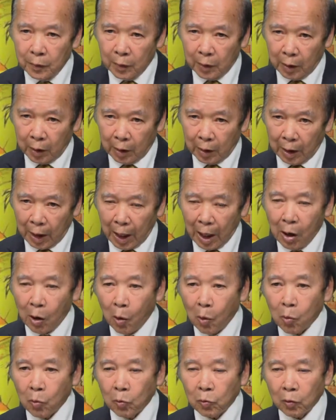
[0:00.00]
à, hào
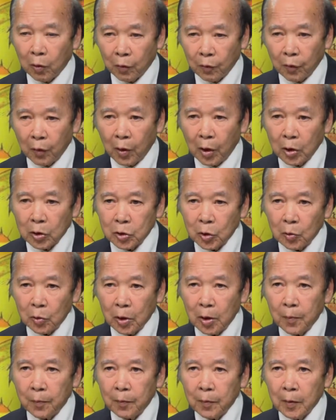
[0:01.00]
hùng của vua quang trung
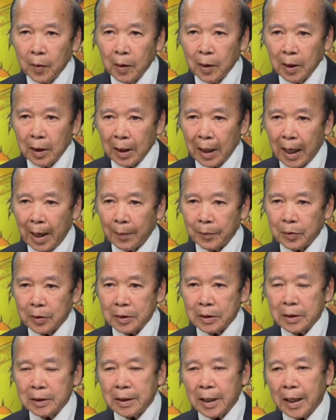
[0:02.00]
đó làm cho
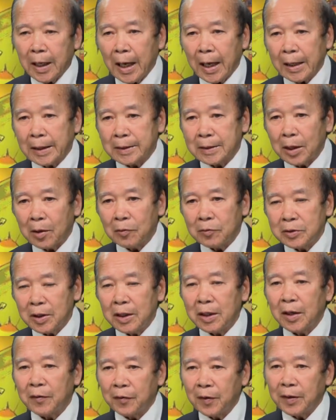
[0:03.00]
những thế hệ sau rất
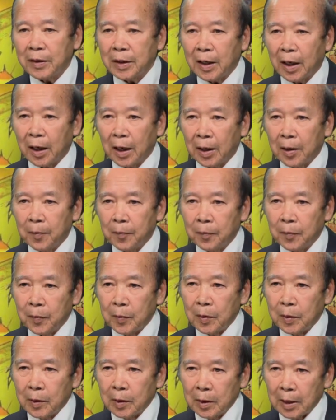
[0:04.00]
là phấn khởi
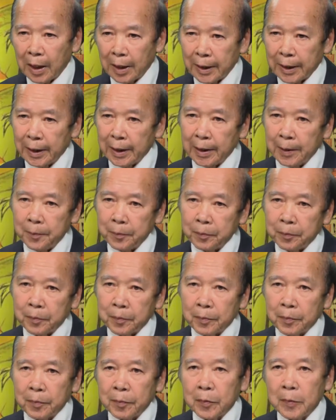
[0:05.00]
là gì
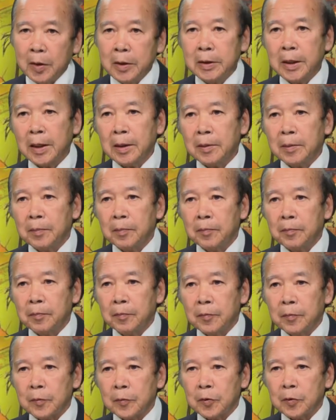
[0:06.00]
thứ nhất
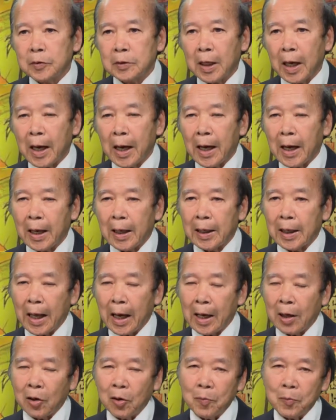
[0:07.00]
chúng ta
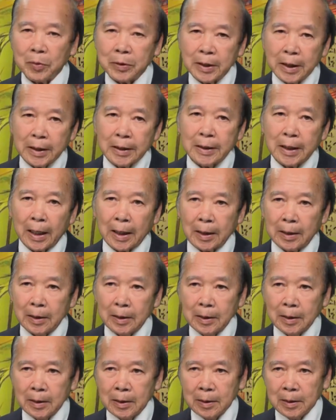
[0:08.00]
đã có một tinh thần
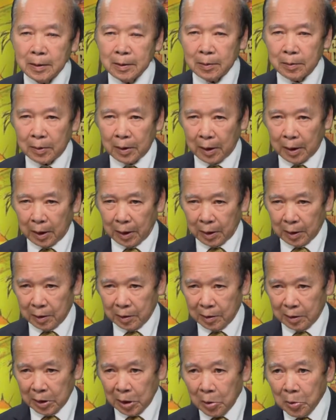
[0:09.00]
uh,
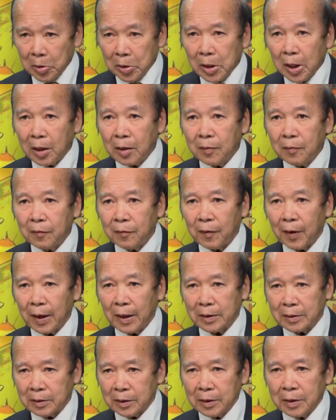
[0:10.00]
yêu nước
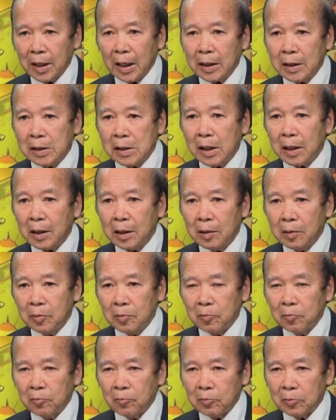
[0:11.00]
và giữ đất nước
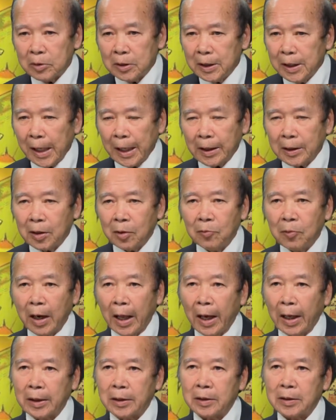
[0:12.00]
nhất định không
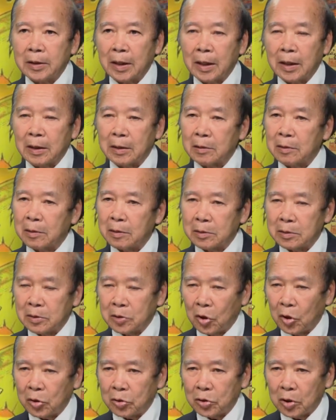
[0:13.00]
để cho thằng
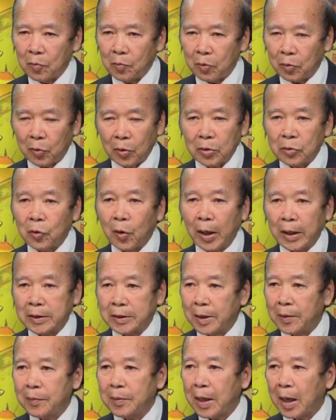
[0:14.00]
cho cho một quân ngoại
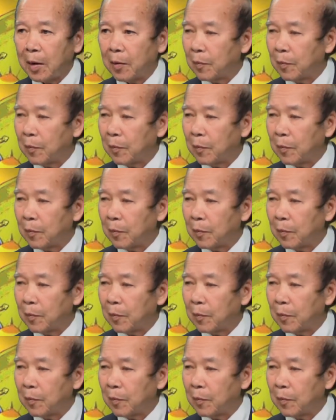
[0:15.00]
xâm nào